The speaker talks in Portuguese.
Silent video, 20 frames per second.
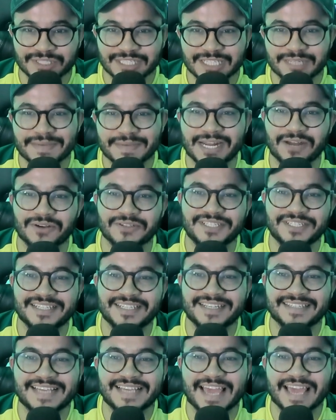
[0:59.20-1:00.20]

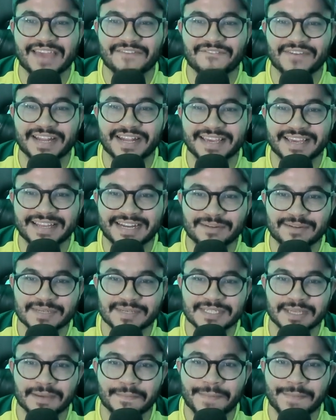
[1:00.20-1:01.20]
esmeraldinas, aqui quem fala é Guilherme
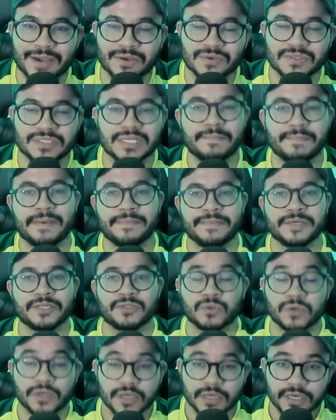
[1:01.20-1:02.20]
Sampaio
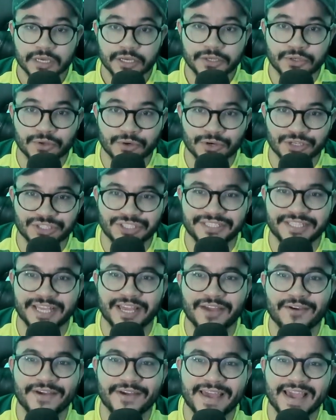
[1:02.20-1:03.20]
Sambamito E hoje
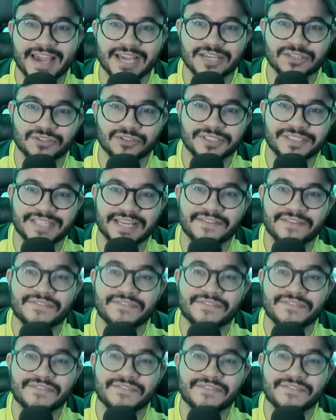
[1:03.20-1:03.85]
tem Goiás, hoje tem